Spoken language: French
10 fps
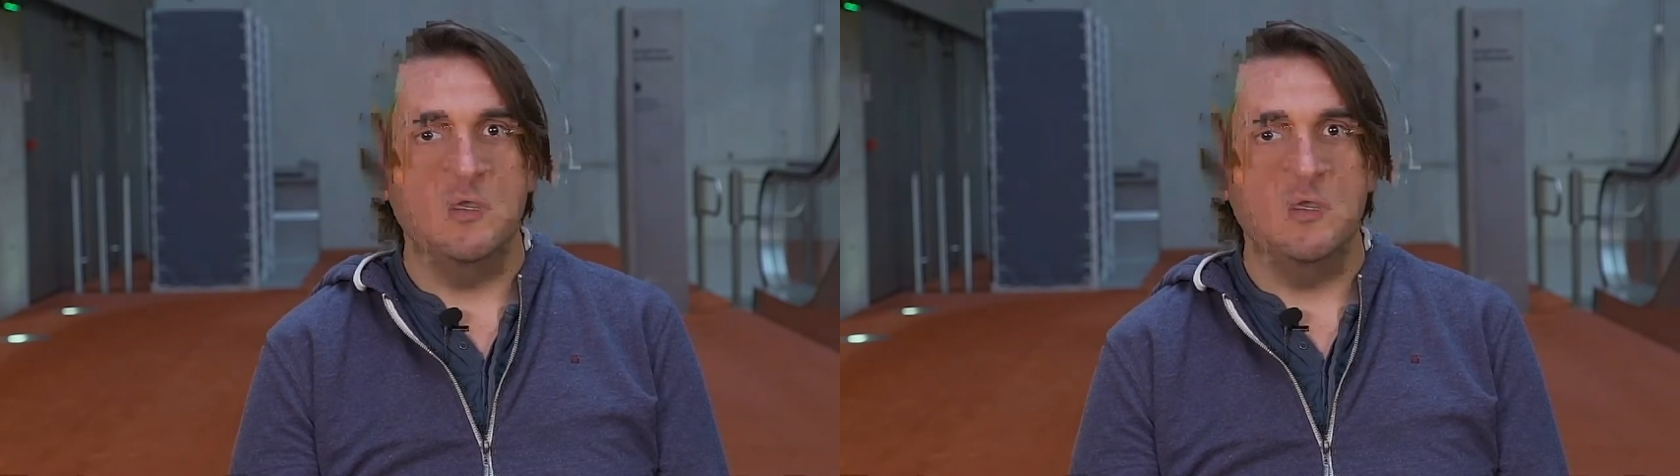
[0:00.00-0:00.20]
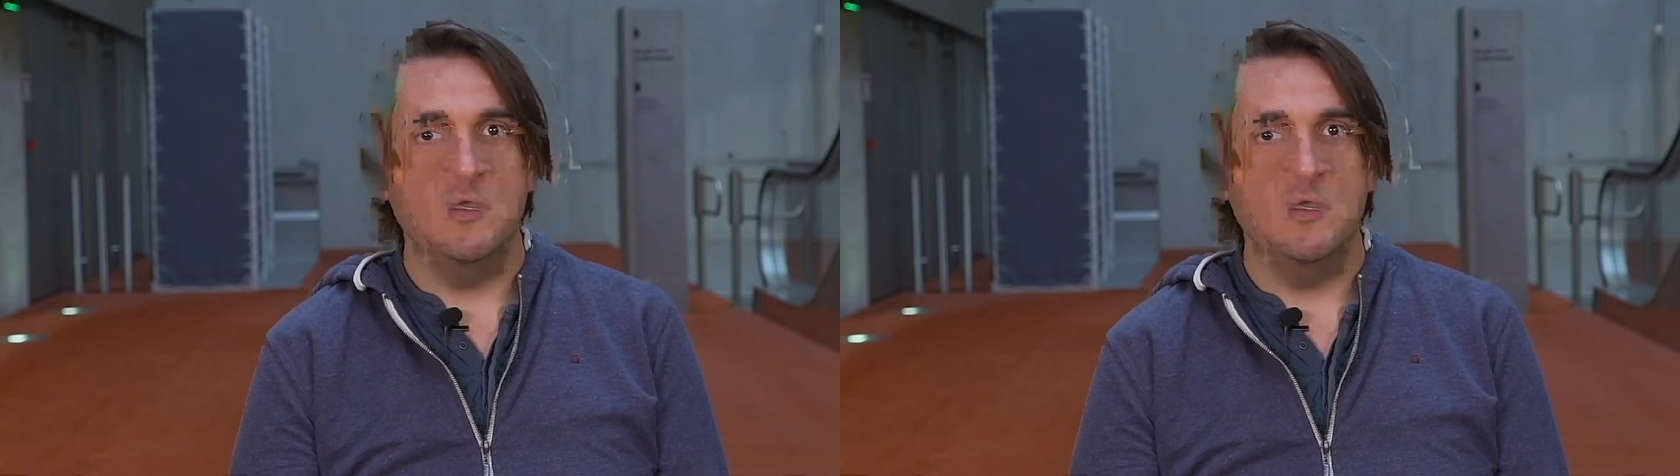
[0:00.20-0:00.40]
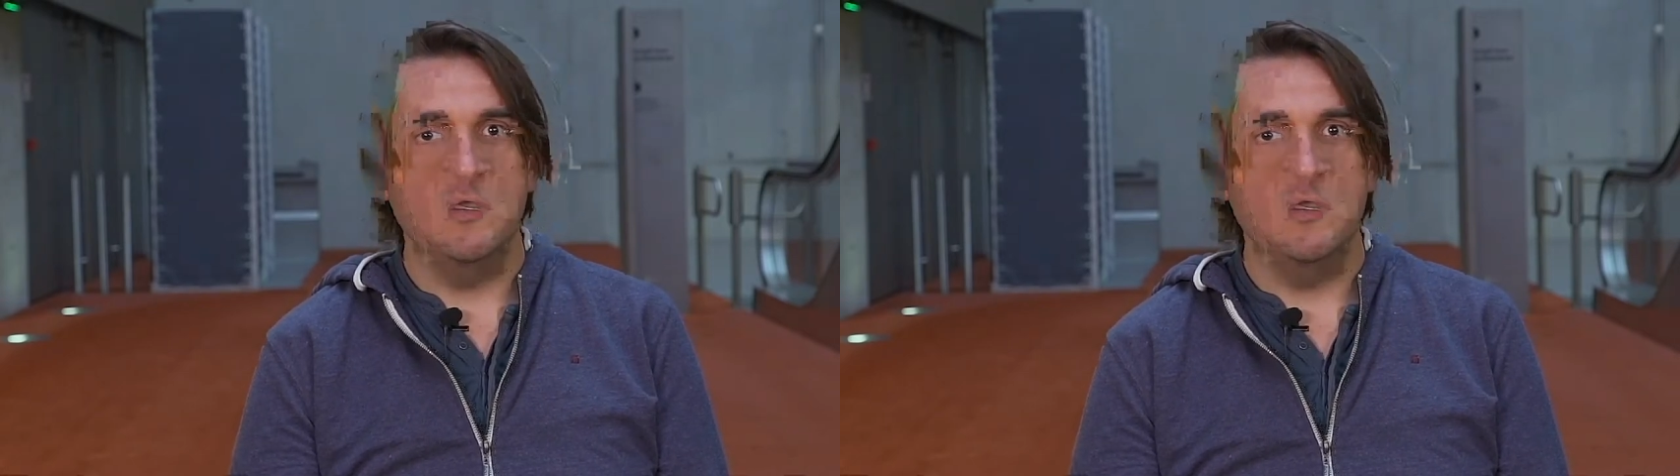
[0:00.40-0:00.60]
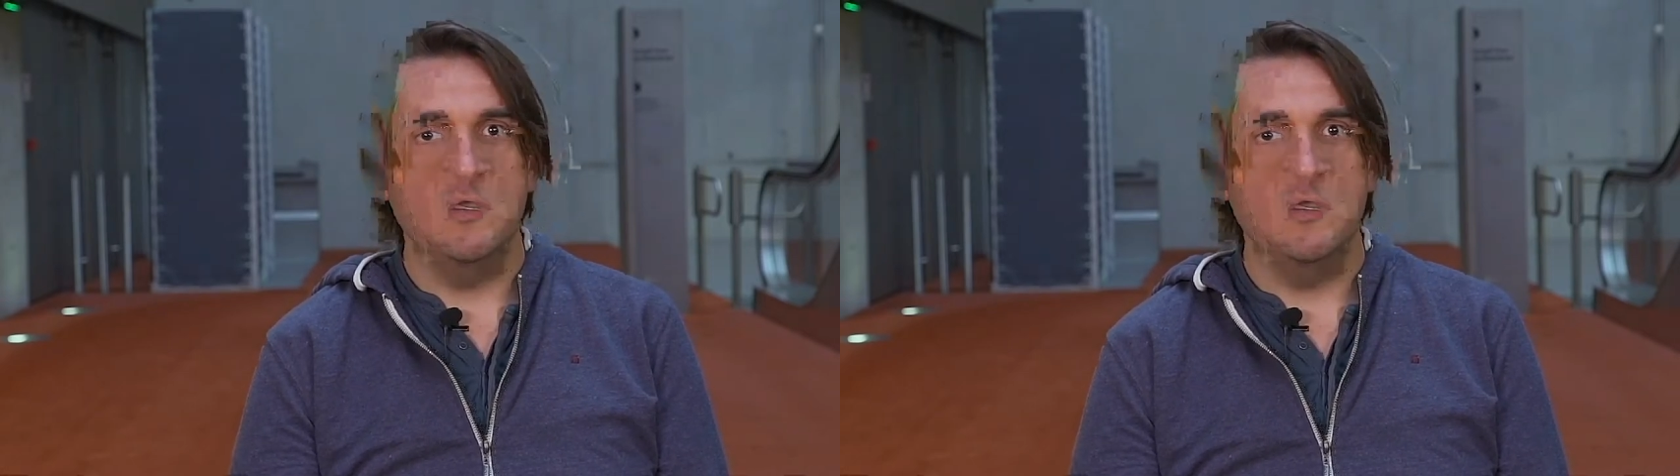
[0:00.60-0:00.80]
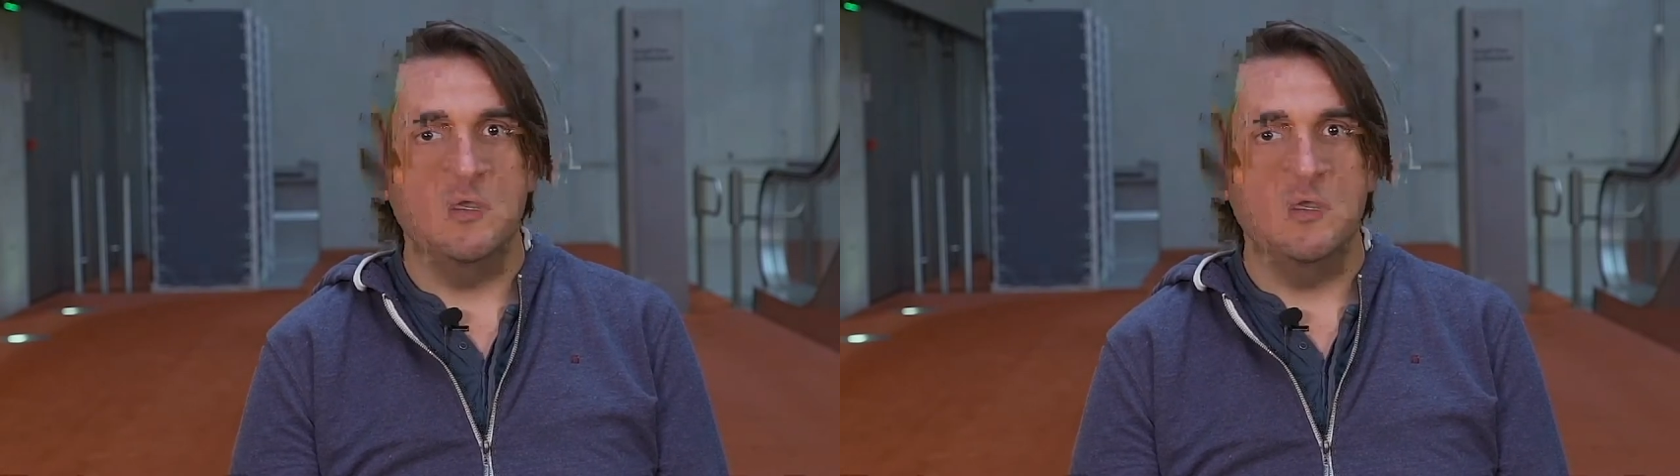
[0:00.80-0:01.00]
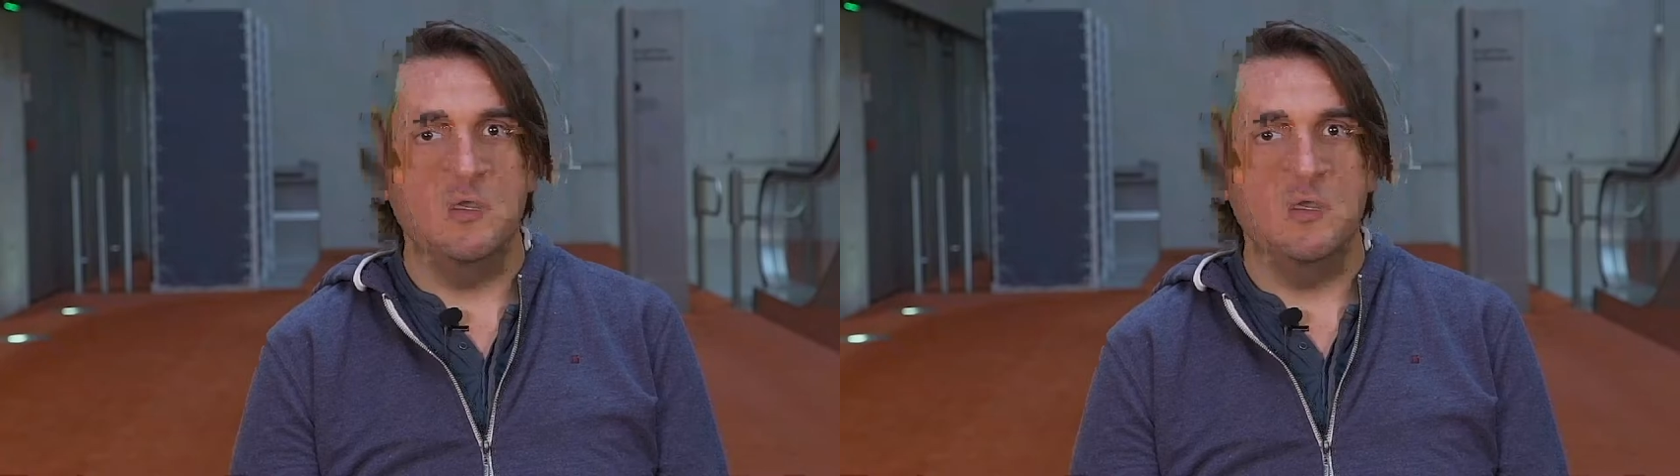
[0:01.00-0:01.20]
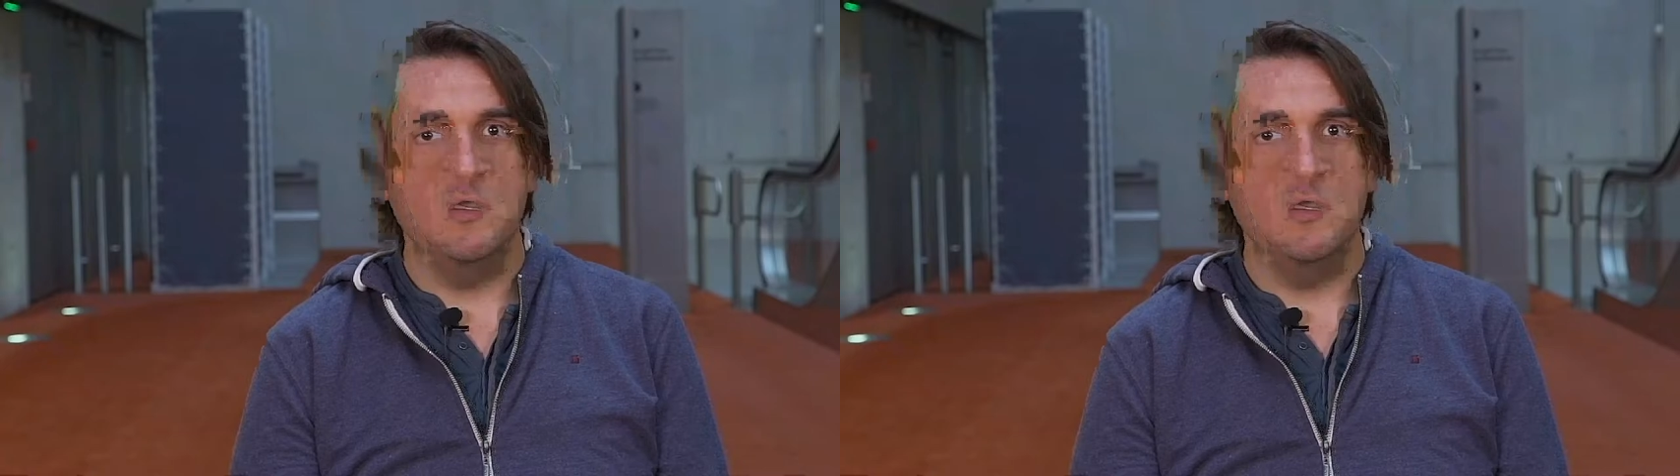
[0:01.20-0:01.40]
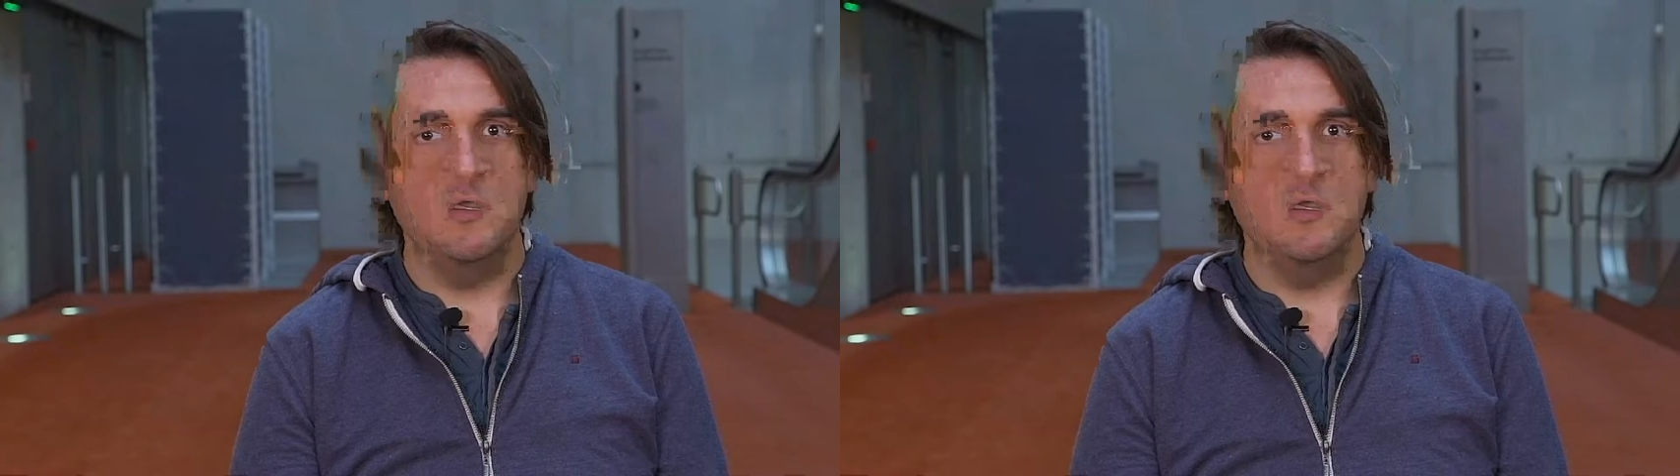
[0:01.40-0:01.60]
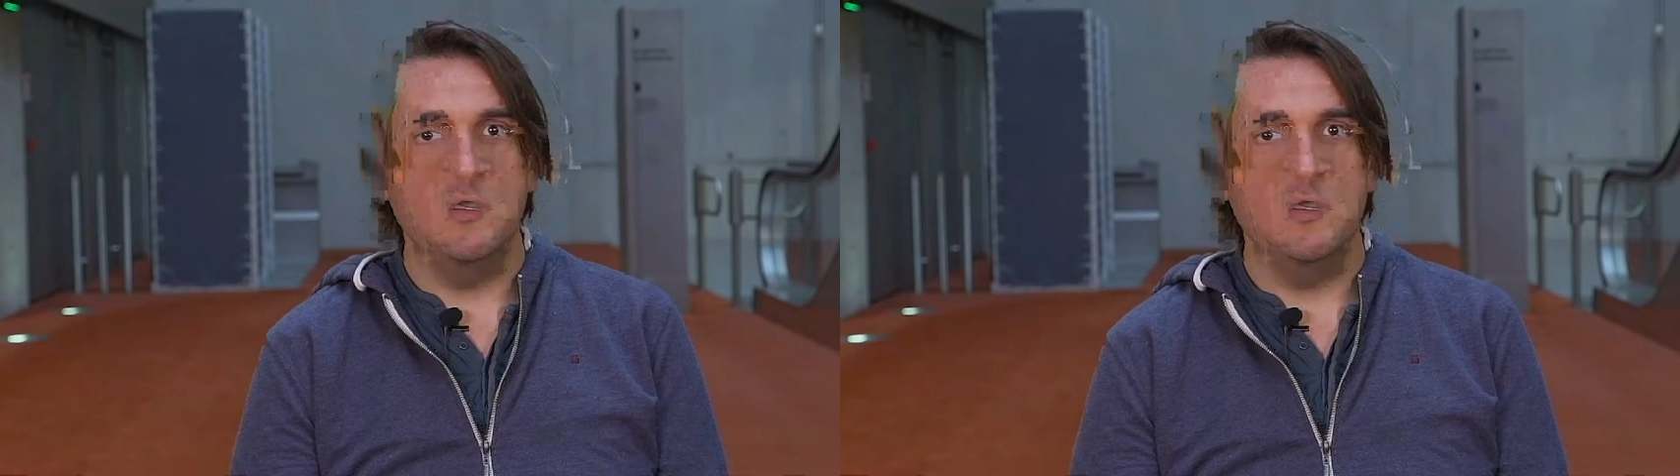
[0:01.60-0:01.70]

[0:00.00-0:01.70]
C'est un film qui a un énorme succès à